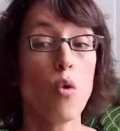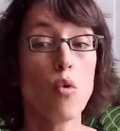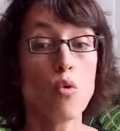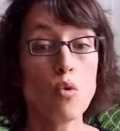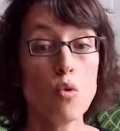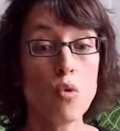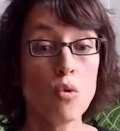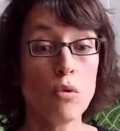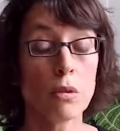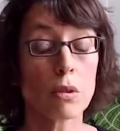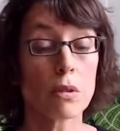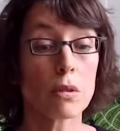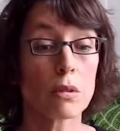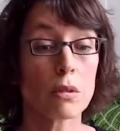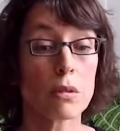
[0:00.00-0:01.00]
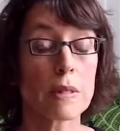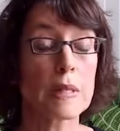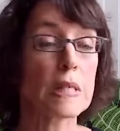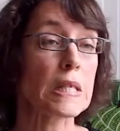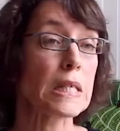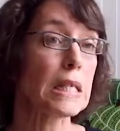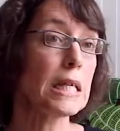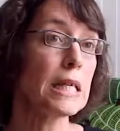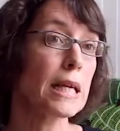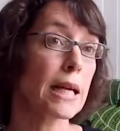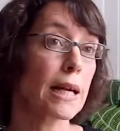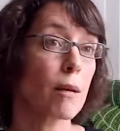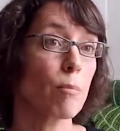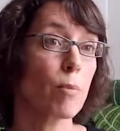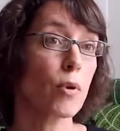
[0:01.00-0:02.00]
ou euh, si
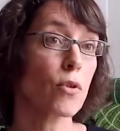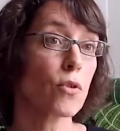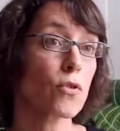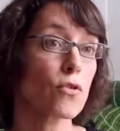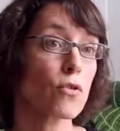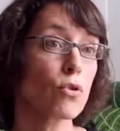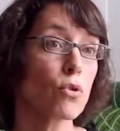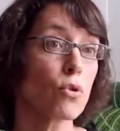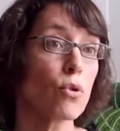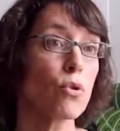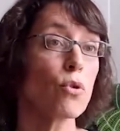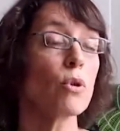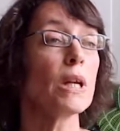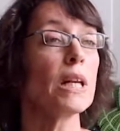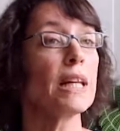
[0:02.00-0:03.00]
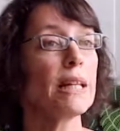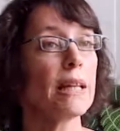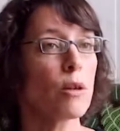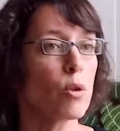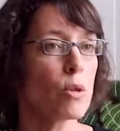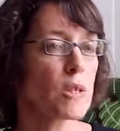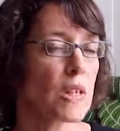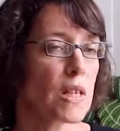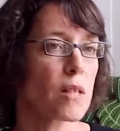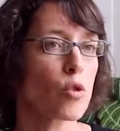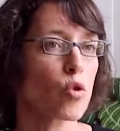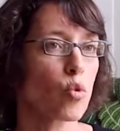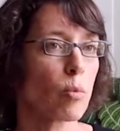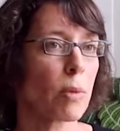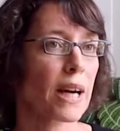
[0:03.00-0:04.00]
elle pense que les
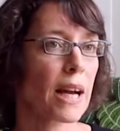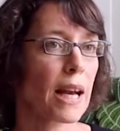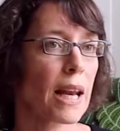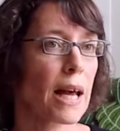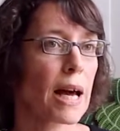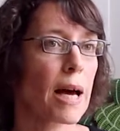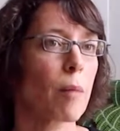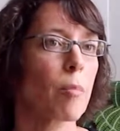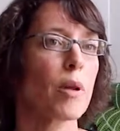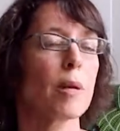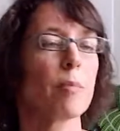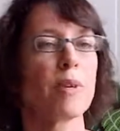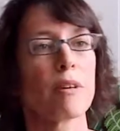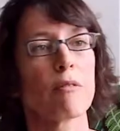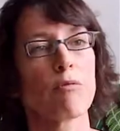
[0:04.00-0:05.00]
négociations préalables eh bien,